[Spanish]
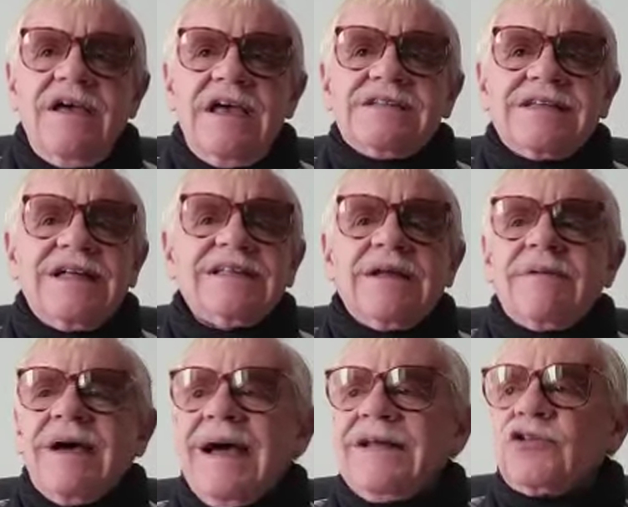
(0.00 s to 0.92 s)
Están
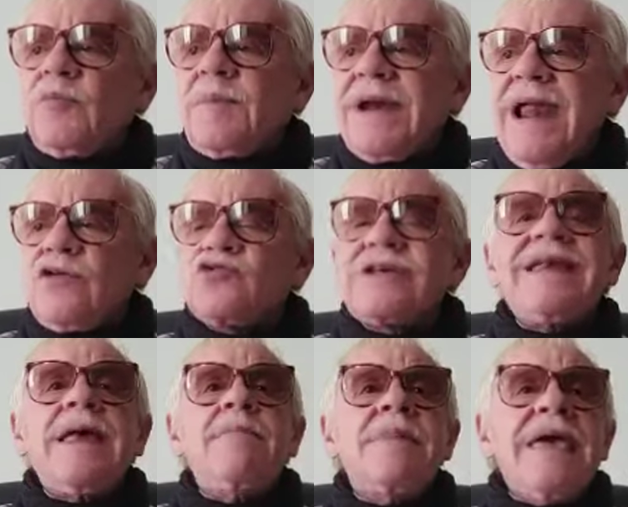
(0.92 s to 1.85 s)
trabajando para los
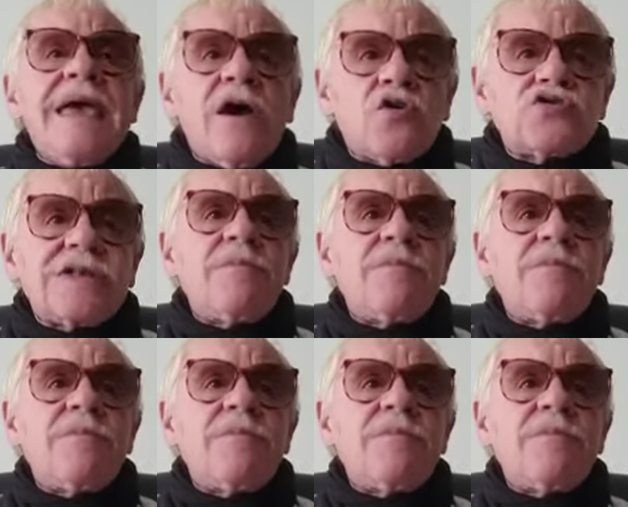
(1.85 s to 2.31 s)
enemigos